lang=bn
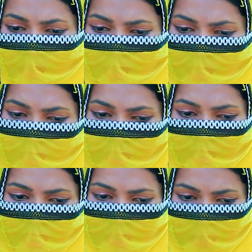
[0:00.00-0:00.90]
তোমাকে নিয়ে
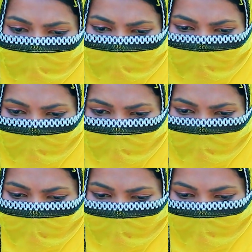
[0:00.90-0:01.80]
আসবো বিয়ে
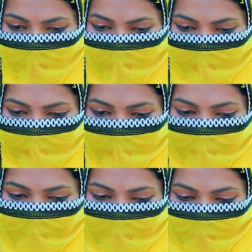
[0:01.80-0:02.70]
করব।
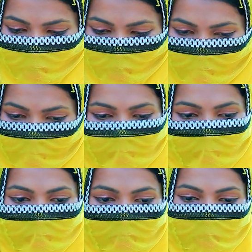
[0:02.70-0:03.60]
তো এই
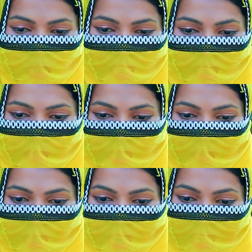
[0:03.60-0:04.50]
কথা শুনে আমি
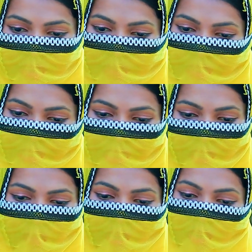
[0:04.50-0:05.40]
আমার হাজব্যান্ডের
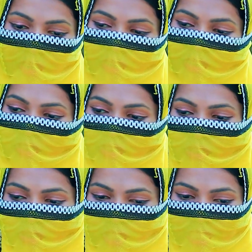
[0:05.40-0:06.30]
নাম্বার
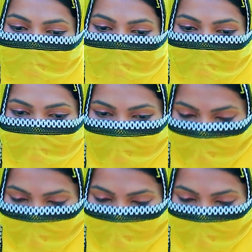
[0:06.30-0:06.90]
ওর কাছে দিয়ে